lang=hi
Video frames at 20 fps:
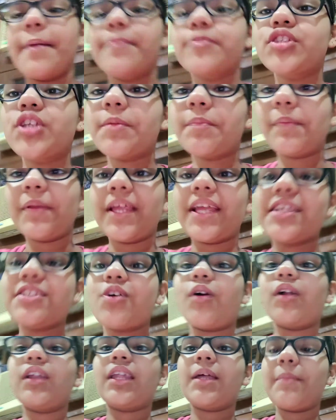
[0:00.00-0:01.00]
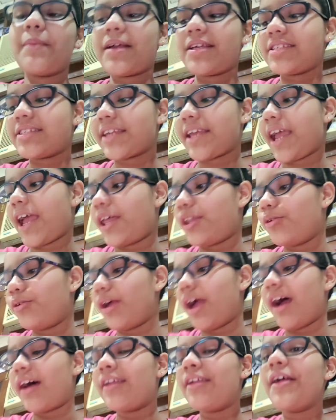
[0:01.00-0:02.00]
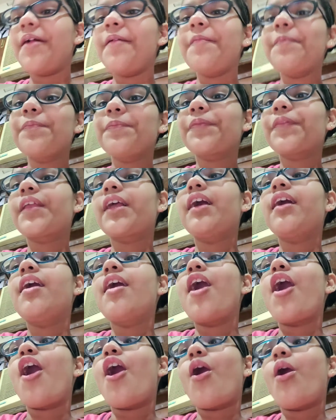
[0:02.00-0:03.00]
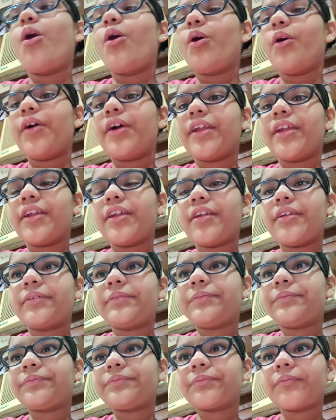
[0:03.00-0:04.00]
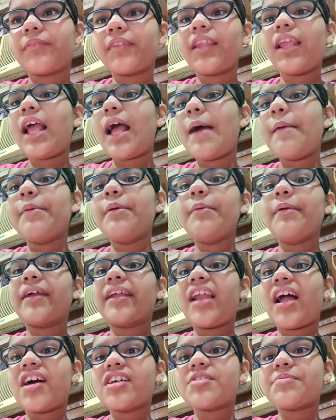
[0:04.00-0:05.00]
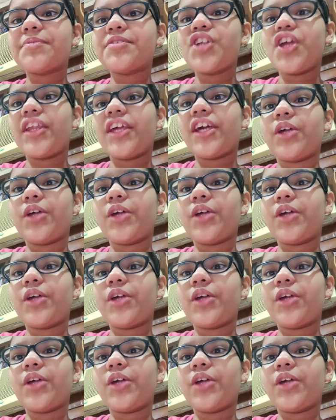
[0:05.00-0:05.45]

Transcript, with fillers: है मुझे प्लीज़ ऑल द बेस्ट कह दो यार और अभी मैं क्लास भी ज्वाइन